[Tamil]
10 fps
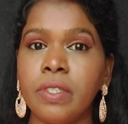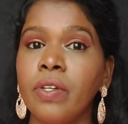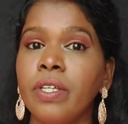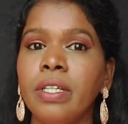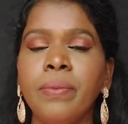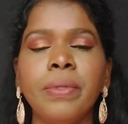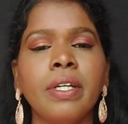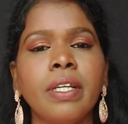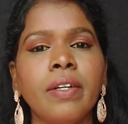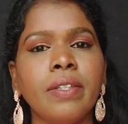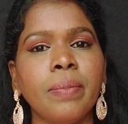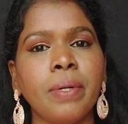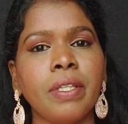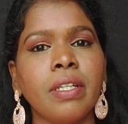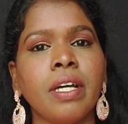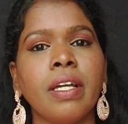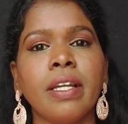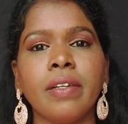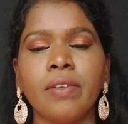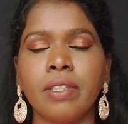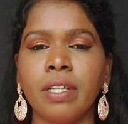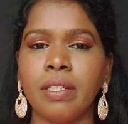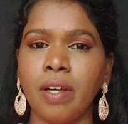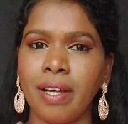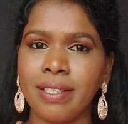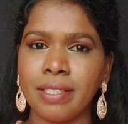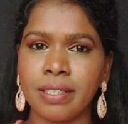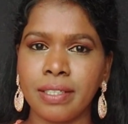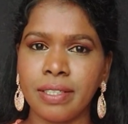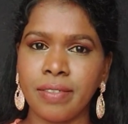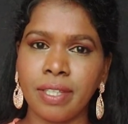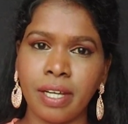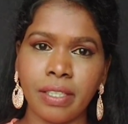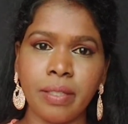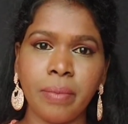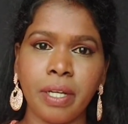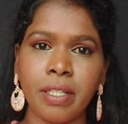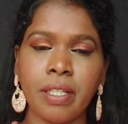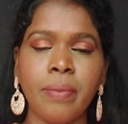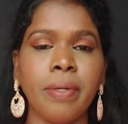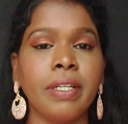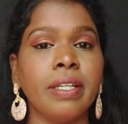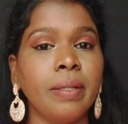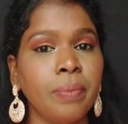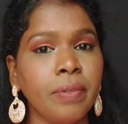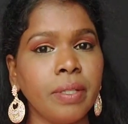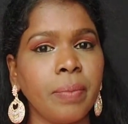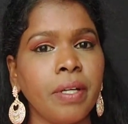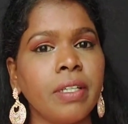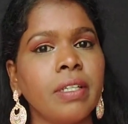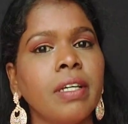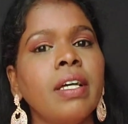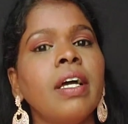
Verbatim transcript: ஸோ இதுக்கு முன்னாடிலாம் வந்து பாத்தீங்கன்னா எனக்கு வந்து டார்க் சர்க்கிள்ஸ் வந்து அதிகமாக இருந்தது பட் இப்போ வந்து பாத்தீங்கன்னா